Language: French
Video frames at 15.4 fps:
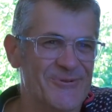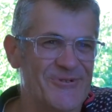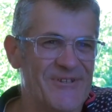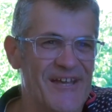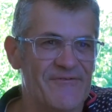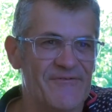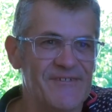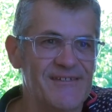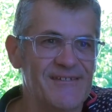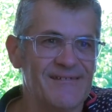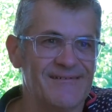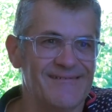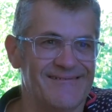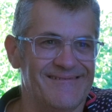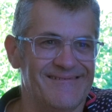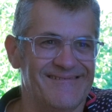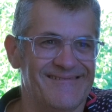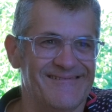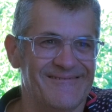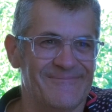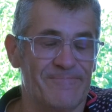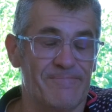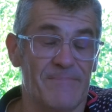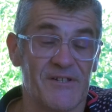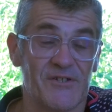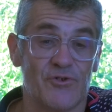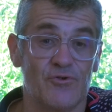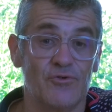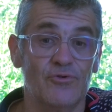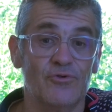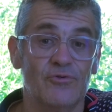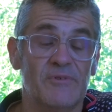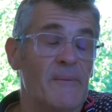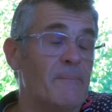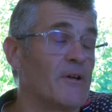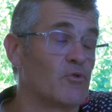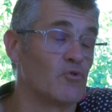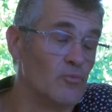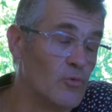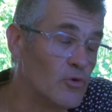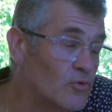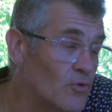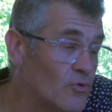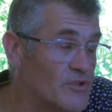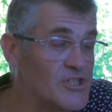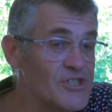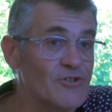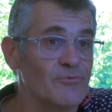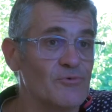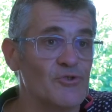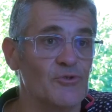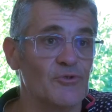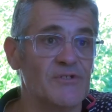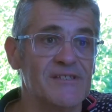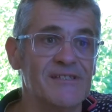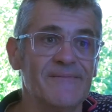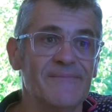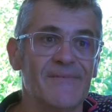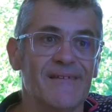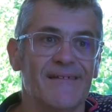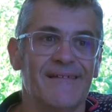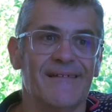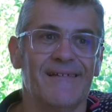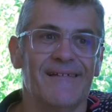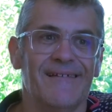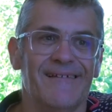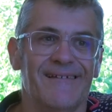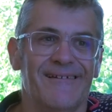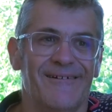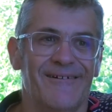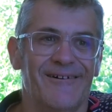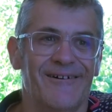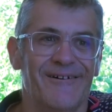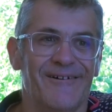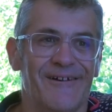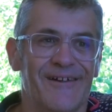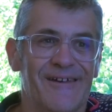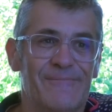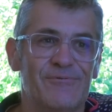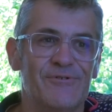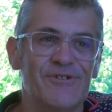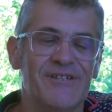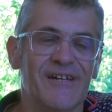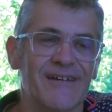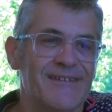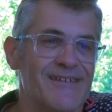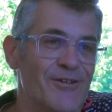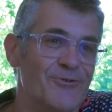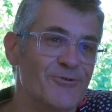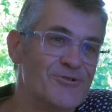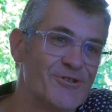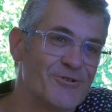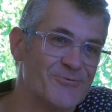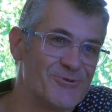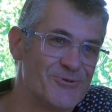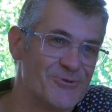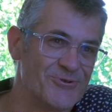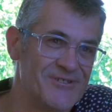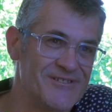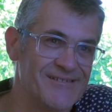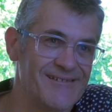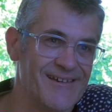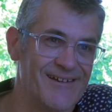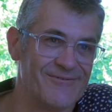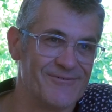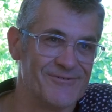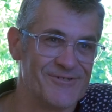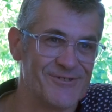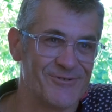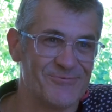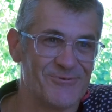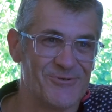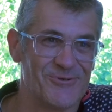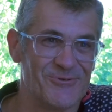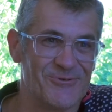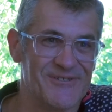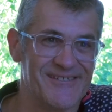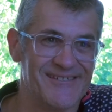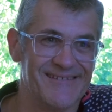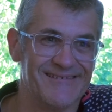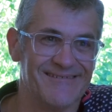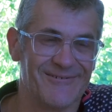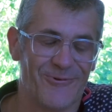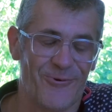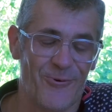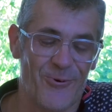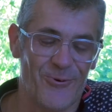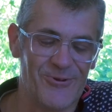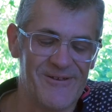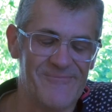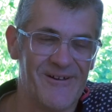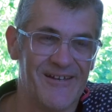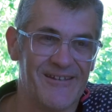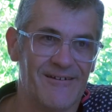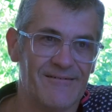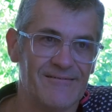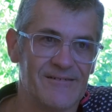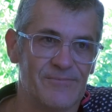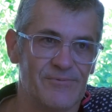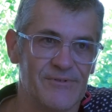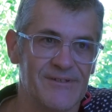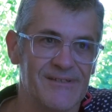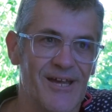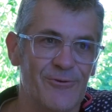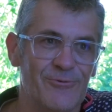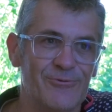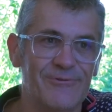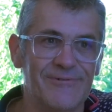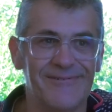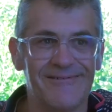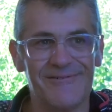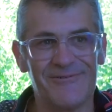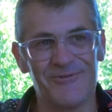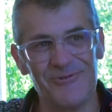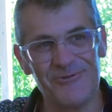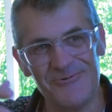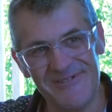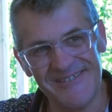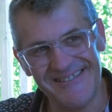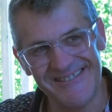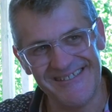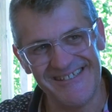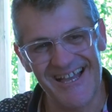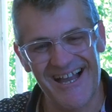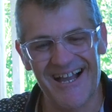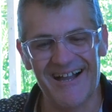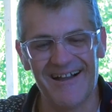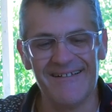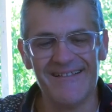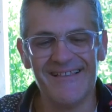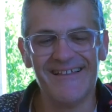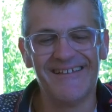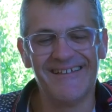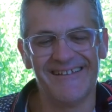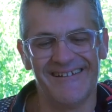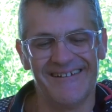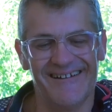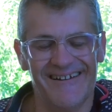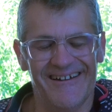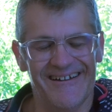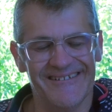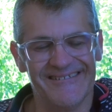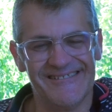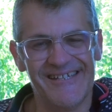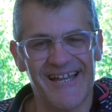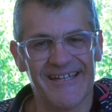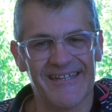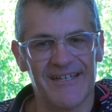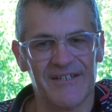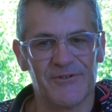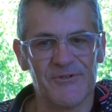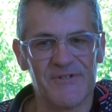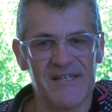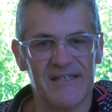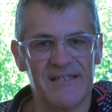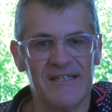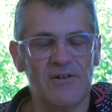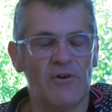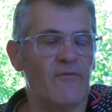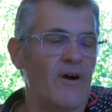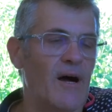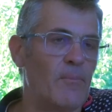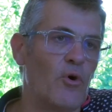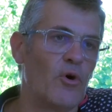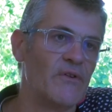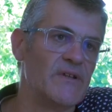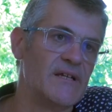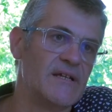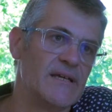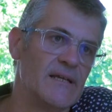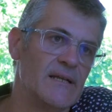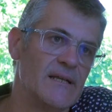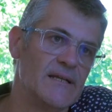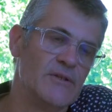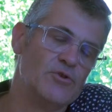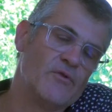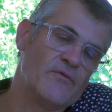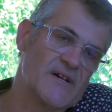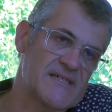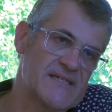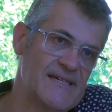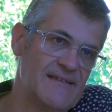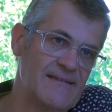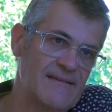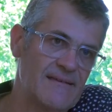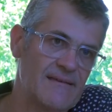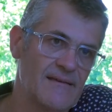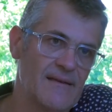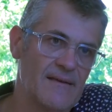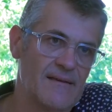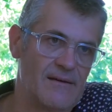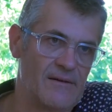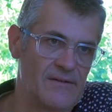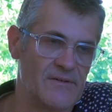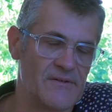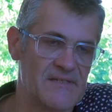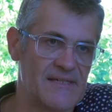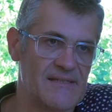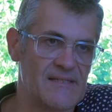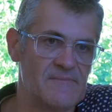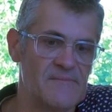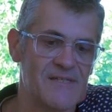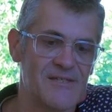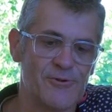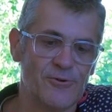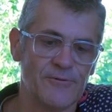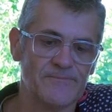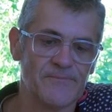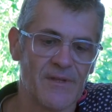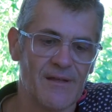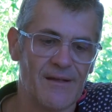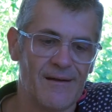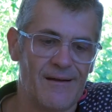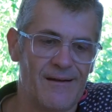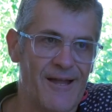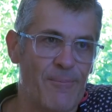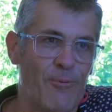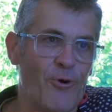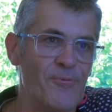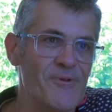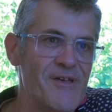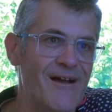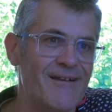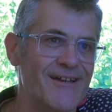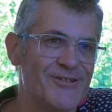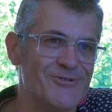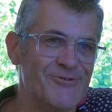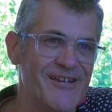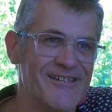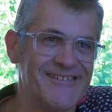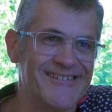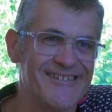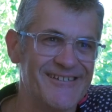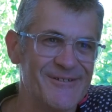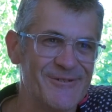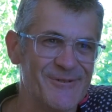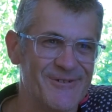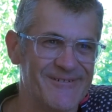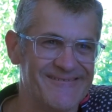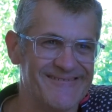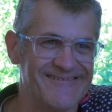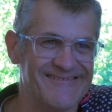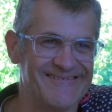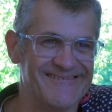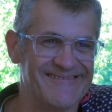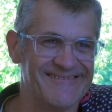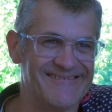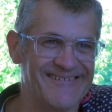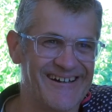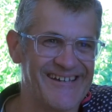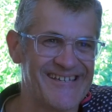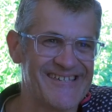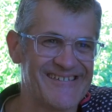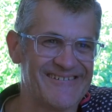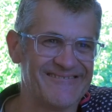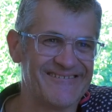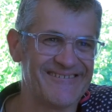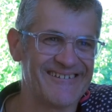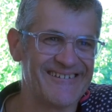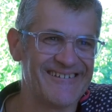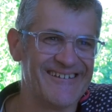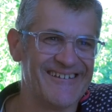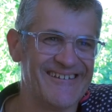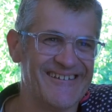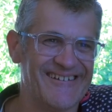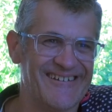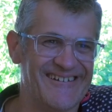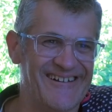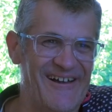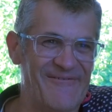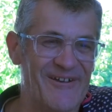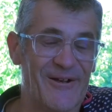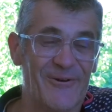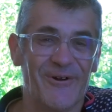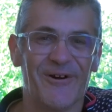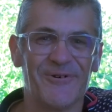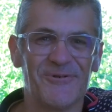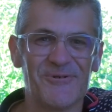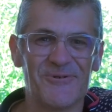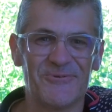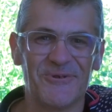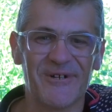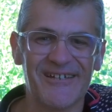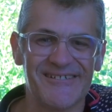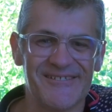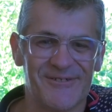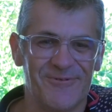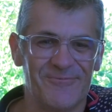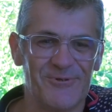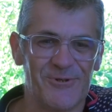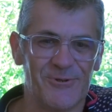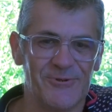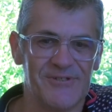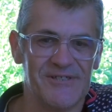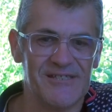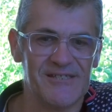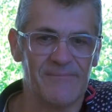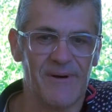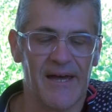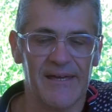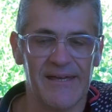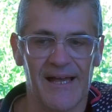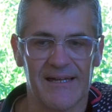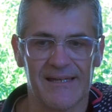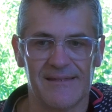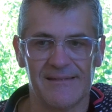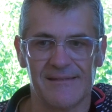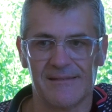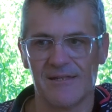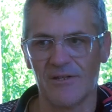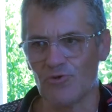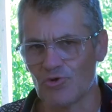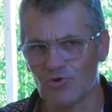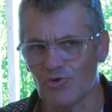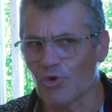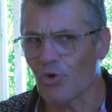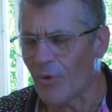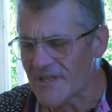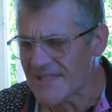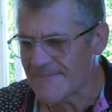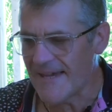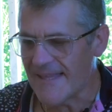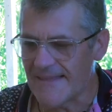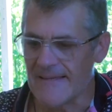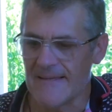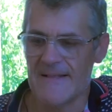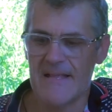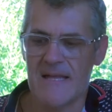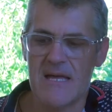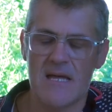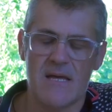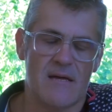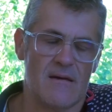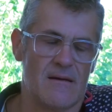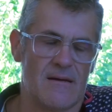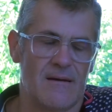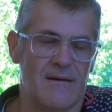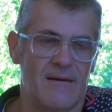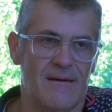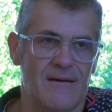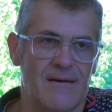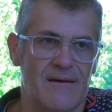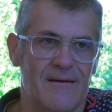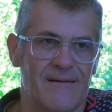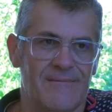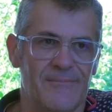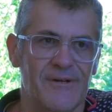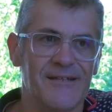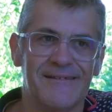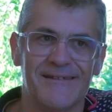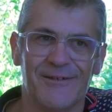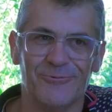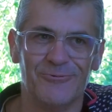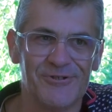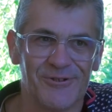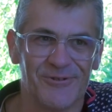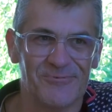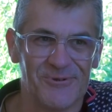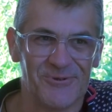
ta vie, parce que eh bien, pas tout le monde connaît Jérôme Chiotti. Euh, et puis je dirais qu'il y a deux Jérôme Chotti, Il y a le Jérôme Ciotti euh, qu'on connaît maintenant, et puis il y a eu euh, celui d'il y, a quelques années. On va aborder les, deux facettes dans cette émission. La première, l'actualité récente, avec le grand sourire. Jérôme Chiotti, ben, il y a 15 jours, 3 semaines. mais il était où, Jérôme